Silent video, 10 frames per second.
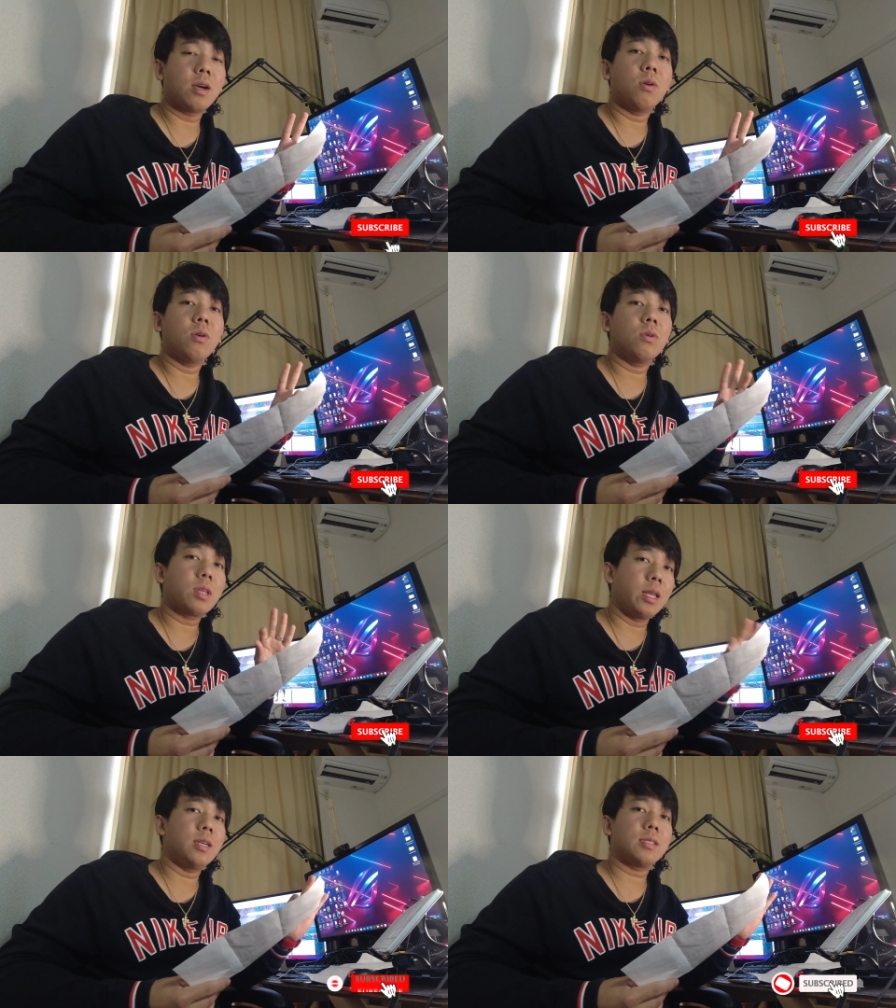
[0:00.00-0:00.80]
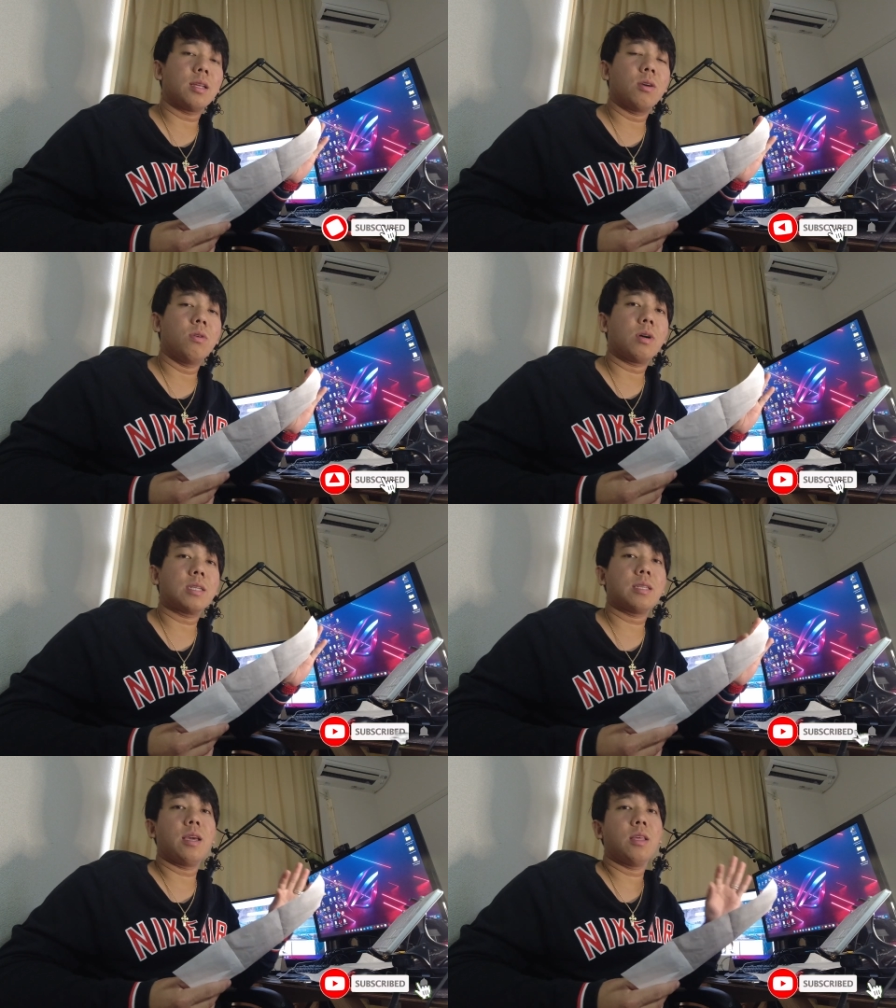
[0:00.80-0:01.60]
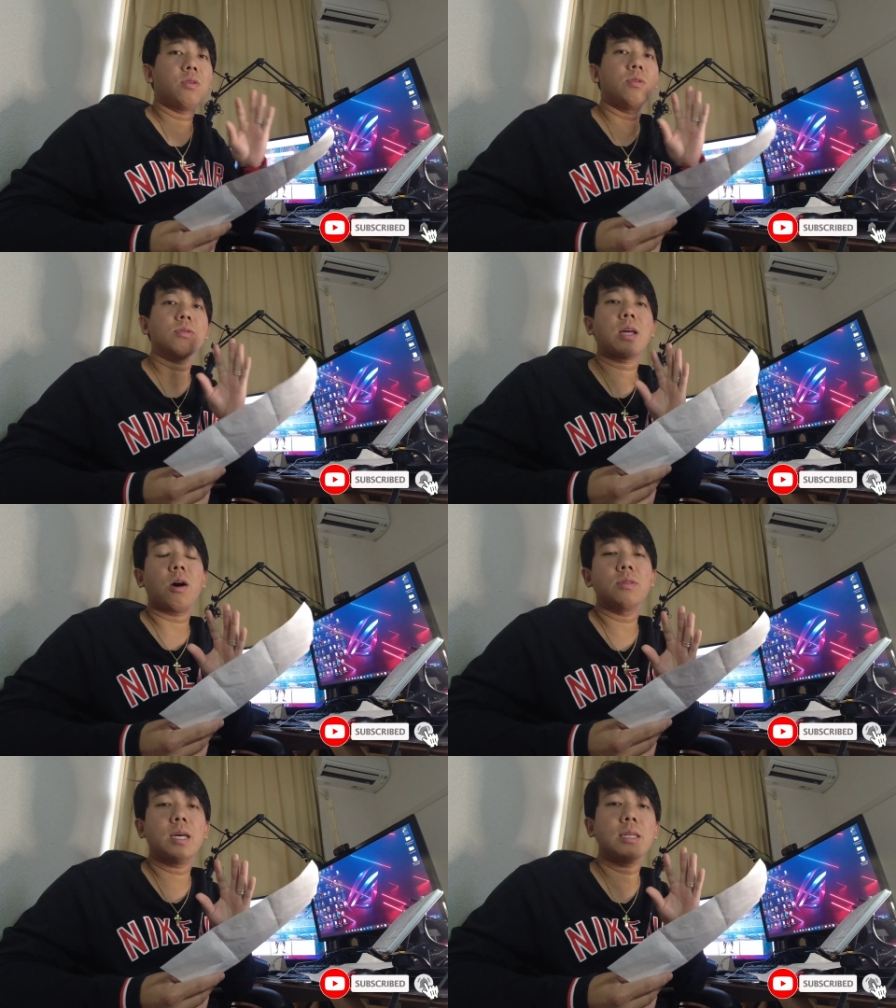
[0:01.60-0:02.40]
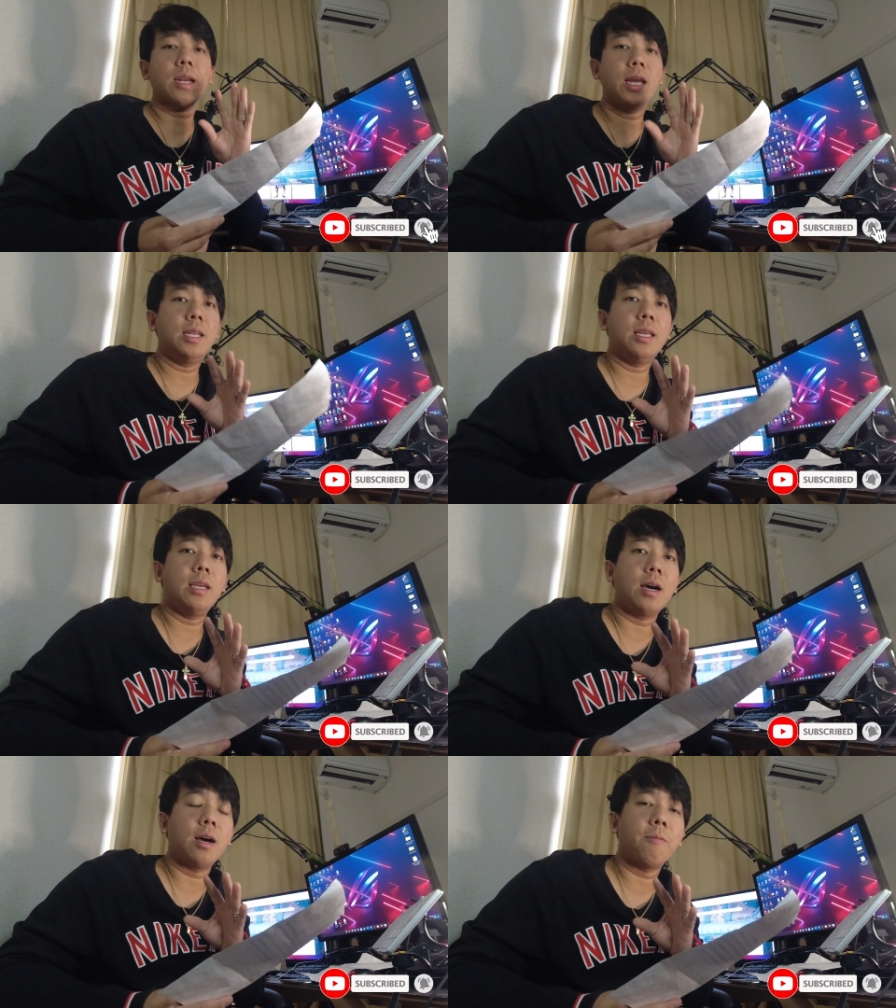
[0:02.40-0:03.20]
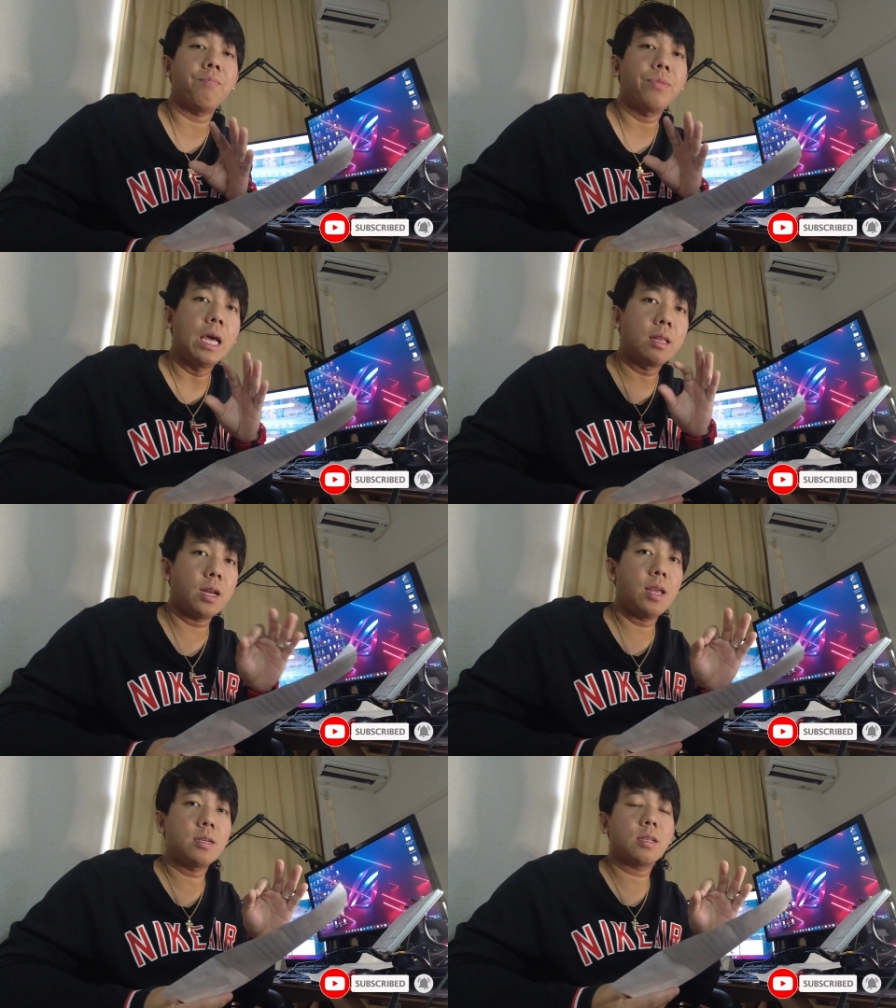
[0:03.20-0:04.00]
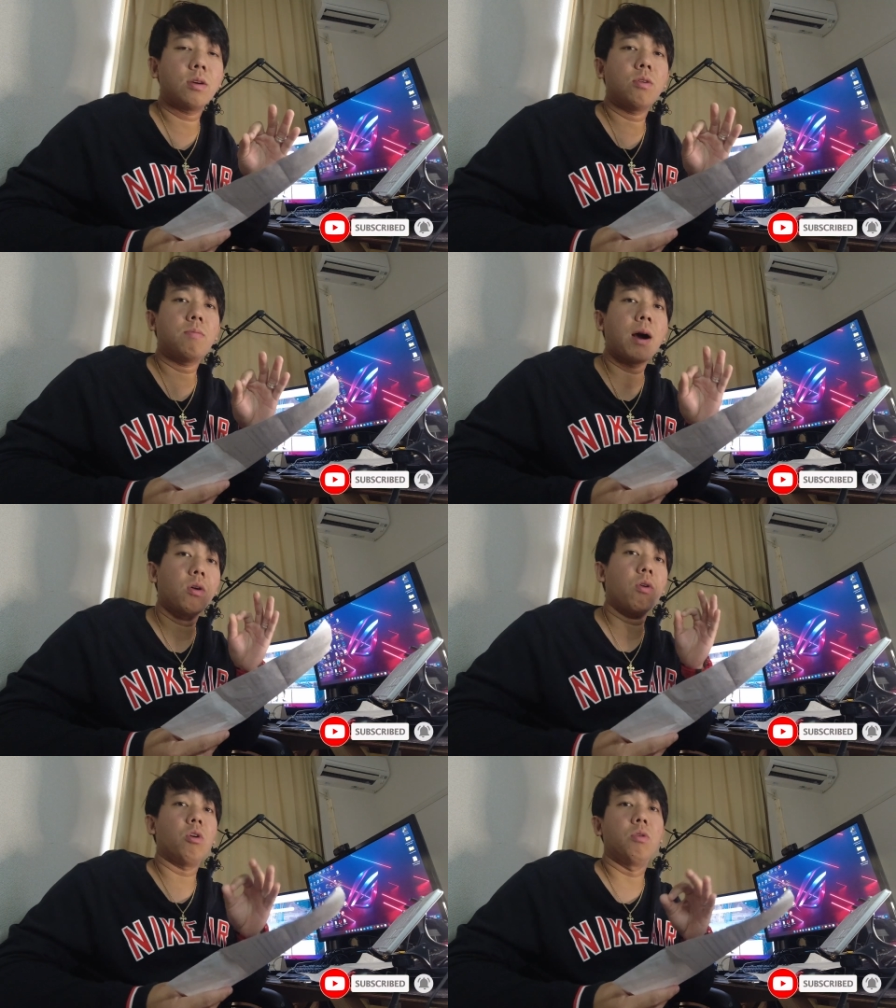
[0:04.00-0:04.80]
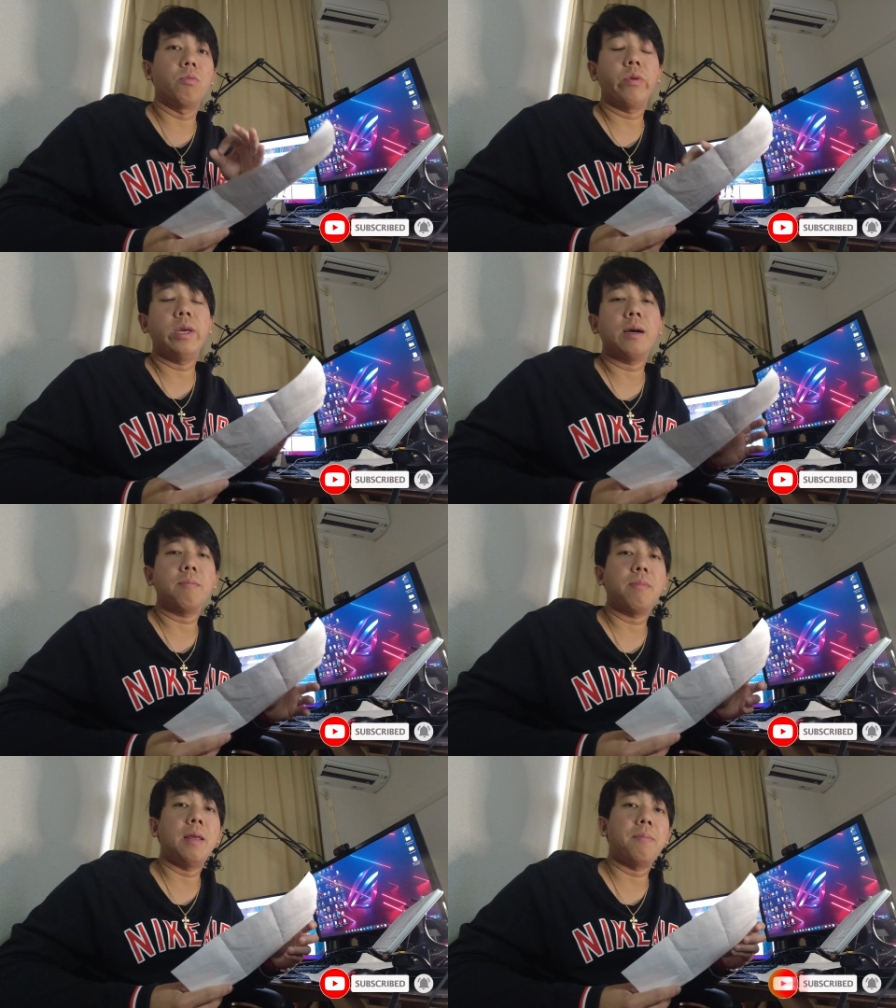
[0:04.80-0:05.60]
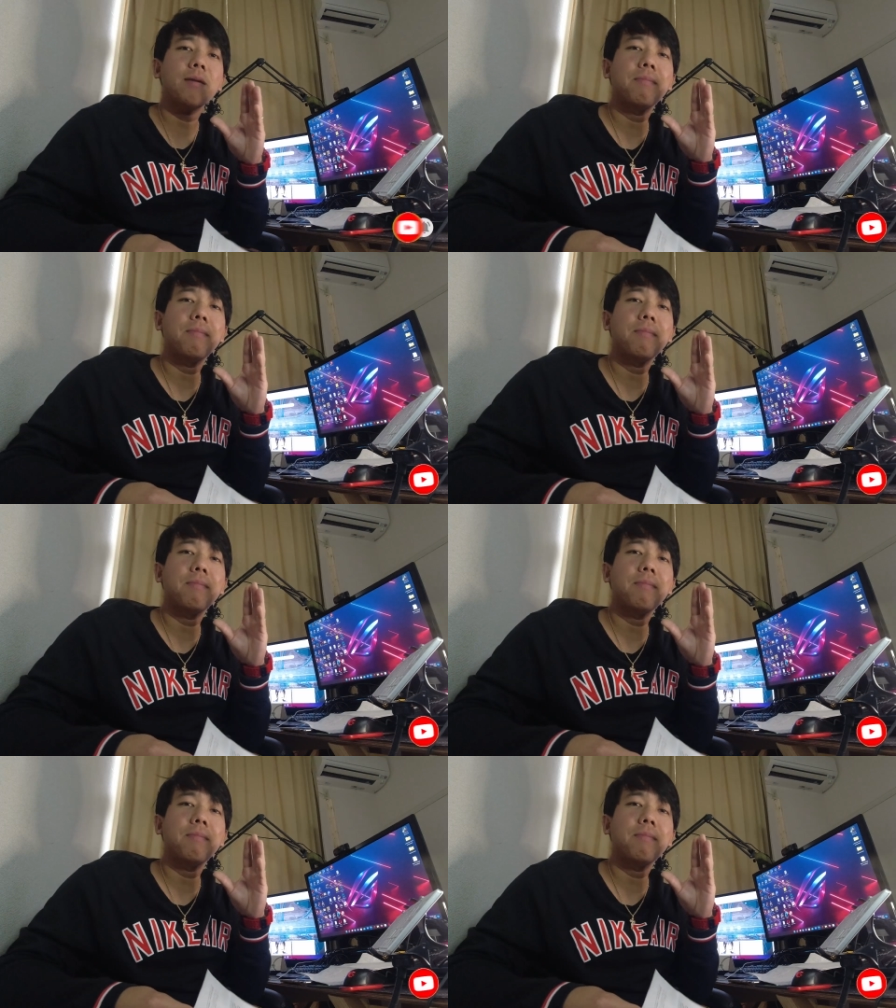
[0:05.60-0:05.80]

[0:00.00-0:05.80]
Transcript: ago, 3 years ago. Kasi ito yung sahod ng trainee um, 3 years ago bago ako umuwi ng Pilipinas.